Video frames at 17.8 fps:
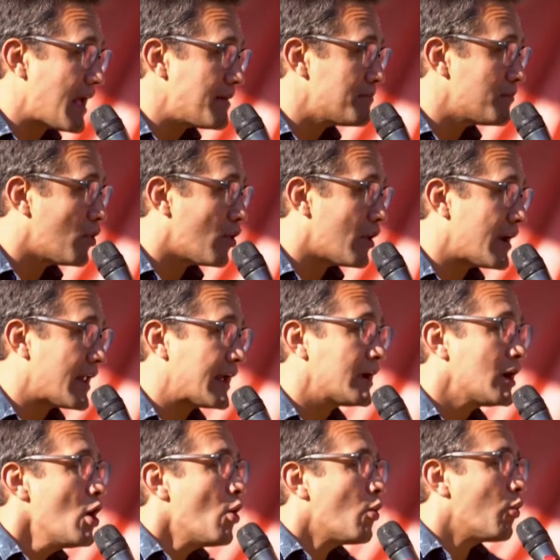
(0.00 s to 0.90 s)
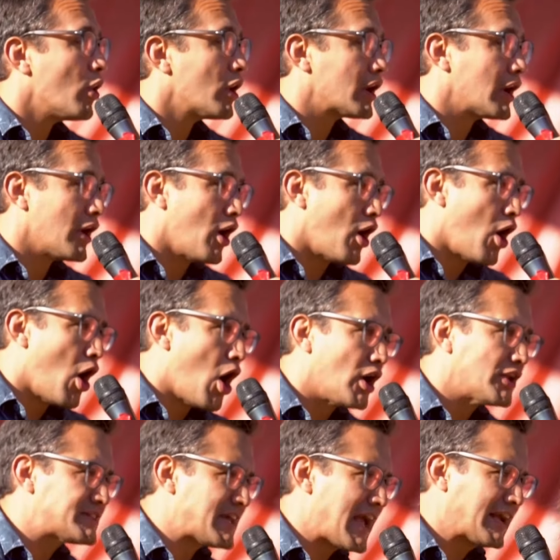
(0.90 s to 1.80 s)
期接种动物疫苗
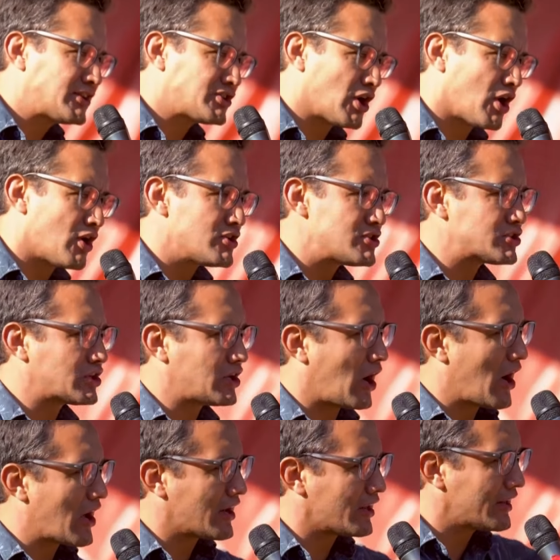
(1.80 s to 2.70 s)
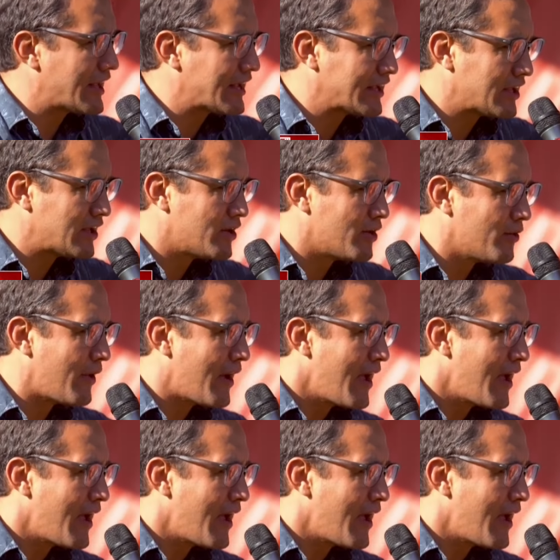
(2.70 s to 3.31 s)
保护狗狗的健康